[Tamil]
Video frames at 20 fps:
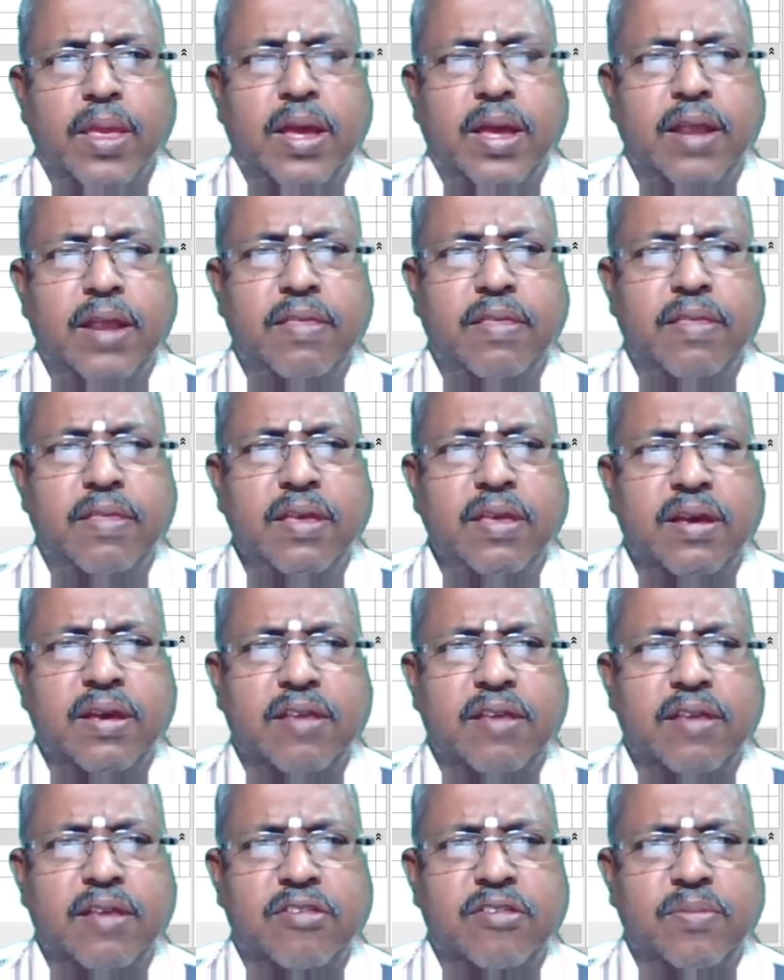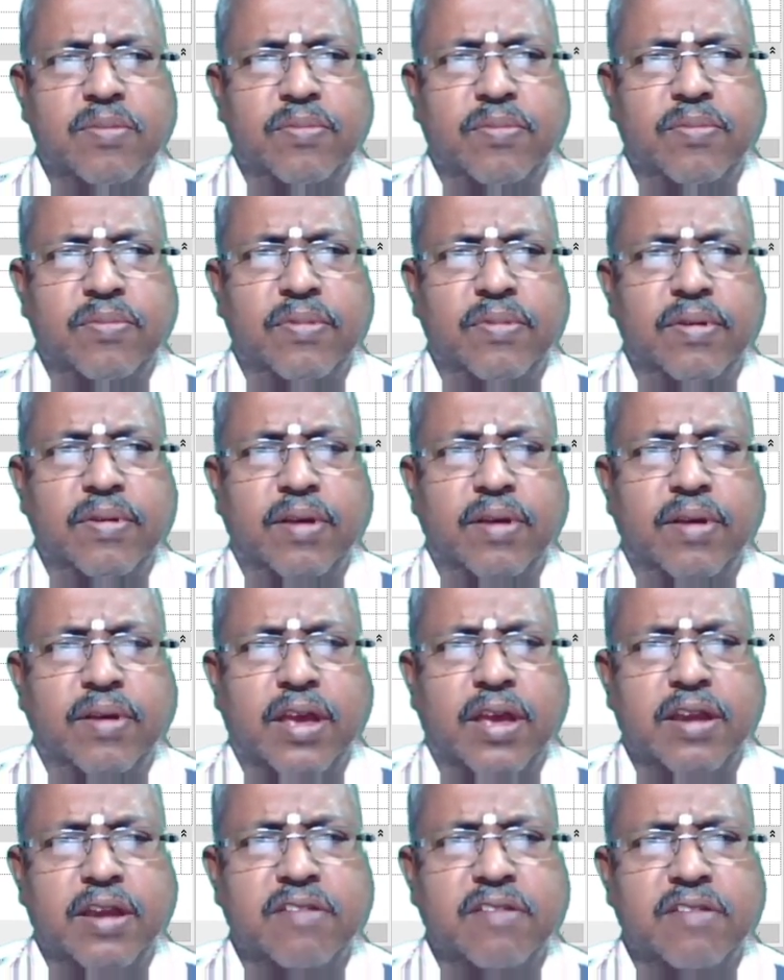அடுத்து கஸ்டம்
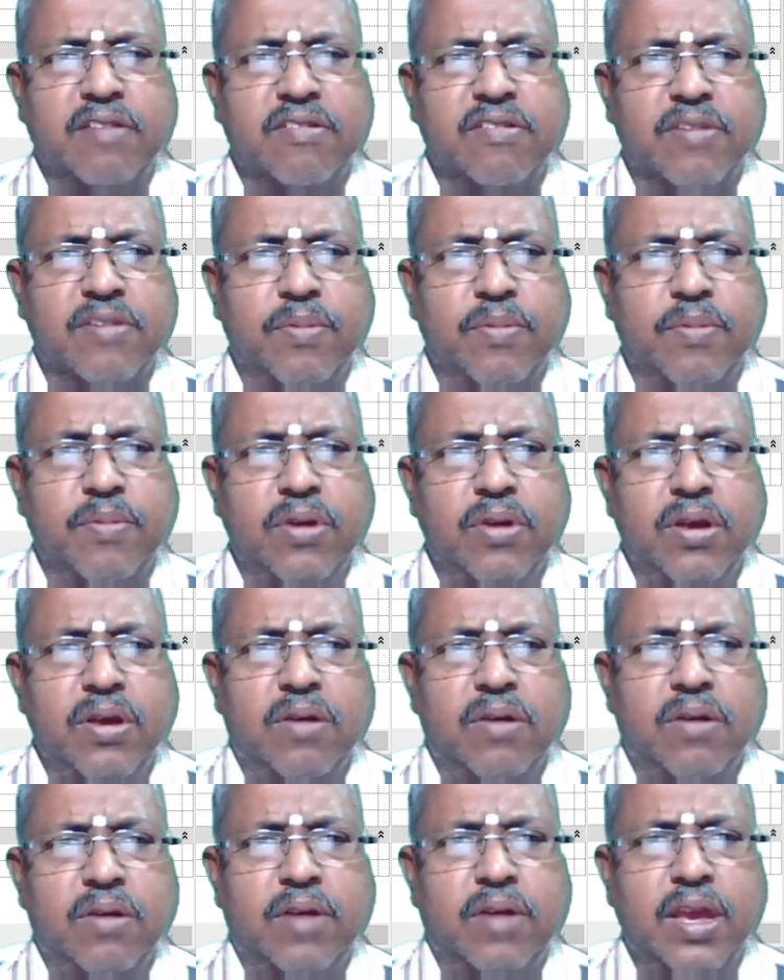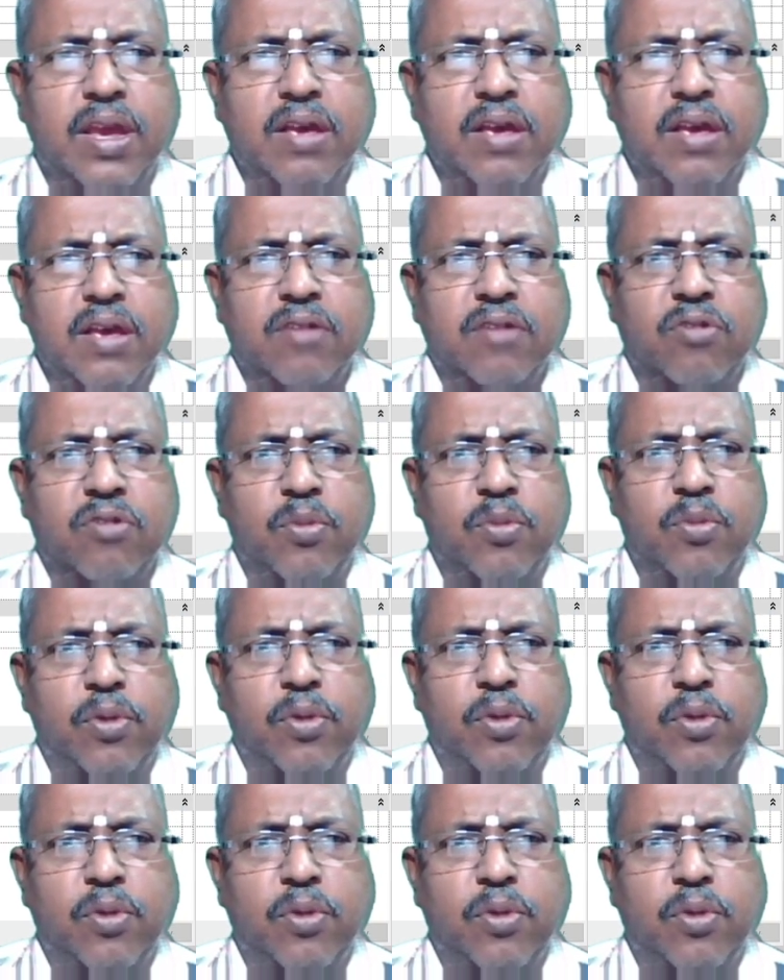கர்டன் சிஸ்டம் ஓகே ஸோ